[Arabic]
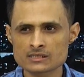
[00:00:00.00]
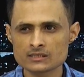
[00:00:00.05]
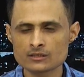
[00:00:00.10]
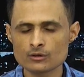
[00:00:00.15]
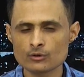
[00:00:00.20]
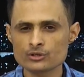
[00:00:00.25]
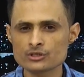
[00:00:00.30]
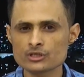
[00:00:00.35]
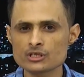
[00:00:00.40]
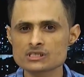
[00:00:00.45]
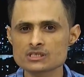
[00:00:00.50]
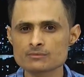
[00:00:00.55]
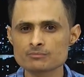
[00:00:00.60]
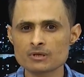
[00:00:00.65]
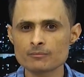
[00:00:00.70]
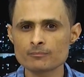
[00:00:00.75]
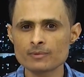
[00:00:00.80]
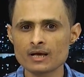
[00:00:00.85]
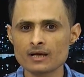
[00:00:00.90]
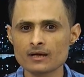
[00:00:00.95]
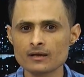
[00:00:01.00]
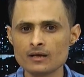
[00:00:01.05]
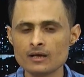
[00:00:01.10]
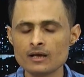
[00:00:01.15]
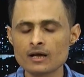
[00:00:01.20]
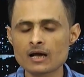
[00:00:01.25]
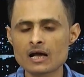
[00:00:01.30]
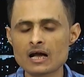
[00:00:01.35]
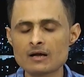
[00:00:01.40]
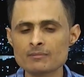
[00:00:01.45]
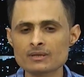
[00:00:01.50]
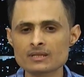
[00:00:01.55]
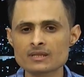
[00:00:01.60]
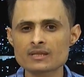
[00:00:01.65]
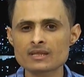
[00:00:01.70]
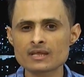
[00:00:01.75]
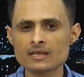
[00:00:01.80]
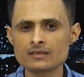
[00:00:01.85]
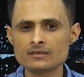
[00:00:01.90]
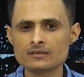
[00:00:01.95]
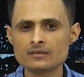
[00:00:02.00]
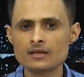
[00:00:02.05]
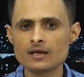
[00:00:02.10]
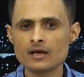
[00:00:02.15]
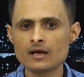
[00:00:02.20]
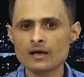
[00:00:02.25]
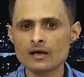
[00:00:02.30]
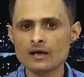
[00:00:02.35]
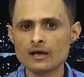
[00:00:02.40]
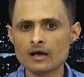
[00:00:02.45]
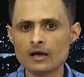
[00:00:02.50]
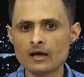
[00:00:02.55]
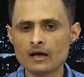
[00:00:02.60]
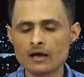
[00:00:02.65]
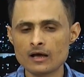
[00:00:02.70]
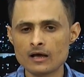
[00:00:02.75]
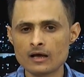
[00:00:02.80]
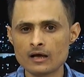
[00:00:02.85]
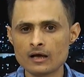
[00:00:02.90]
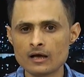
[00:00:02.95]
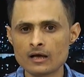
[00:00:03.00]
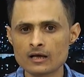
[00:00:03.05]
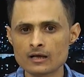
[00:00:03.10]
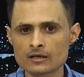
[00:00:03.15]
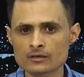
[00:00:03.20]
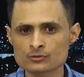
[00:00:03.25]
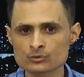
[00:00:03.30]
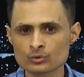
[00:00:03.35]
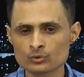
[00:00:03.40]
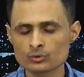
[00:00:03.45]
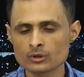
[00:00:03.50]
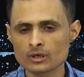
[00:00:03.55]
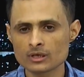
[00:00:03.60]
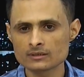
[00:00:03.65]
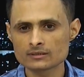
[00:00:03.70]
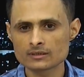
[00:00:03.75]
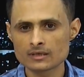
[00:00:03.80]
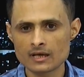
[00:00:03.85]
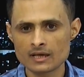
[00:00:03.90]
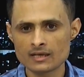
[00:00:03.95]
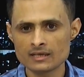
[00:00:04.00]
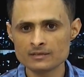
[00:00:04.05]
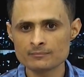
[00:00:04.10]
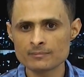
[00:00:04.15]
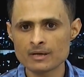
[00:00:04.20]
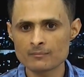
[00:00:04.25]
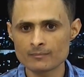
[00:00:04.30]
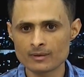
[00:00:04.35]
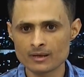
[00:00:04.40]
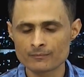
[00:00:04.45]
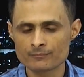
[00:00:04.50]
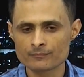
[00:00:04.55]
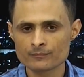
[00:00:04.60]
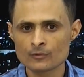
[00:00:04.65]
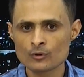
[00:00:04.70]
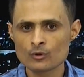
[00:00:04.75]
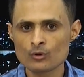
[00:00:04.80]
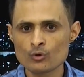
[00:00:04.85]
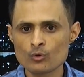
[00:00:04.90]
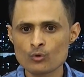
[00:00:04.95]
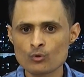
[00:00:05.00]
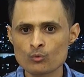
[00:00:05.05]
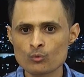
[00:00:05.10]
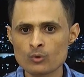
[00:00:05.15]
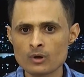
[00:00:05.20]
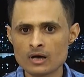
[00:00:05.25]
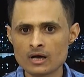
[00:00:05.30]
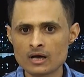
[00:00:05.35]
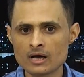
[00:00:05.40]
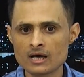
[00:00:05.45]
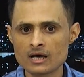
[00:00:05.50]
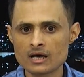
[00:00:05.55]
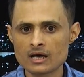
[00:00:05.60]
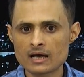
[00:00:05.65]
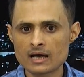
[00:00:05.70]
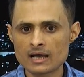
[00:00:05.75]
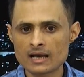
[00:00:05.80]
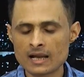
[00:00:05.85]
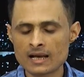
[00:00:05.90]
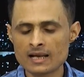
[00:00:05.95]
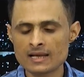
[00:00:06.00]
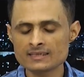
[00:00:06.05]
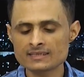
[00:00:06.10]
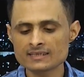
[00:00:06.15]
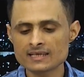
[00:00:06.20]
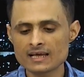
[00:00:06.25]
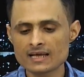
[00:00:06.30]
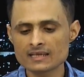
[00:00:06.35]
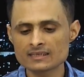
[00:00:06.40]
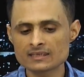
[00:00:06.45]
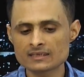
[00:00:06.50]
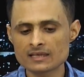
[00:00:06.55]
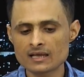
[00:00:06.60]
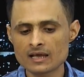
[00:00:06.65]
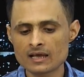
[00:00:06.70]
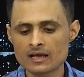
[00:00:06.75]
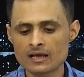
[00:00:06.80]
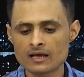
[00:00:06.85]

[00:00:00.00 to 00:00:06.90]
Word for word: 26 آه، سبتمبر قامت ضد سلطة الإمامة والتي كانت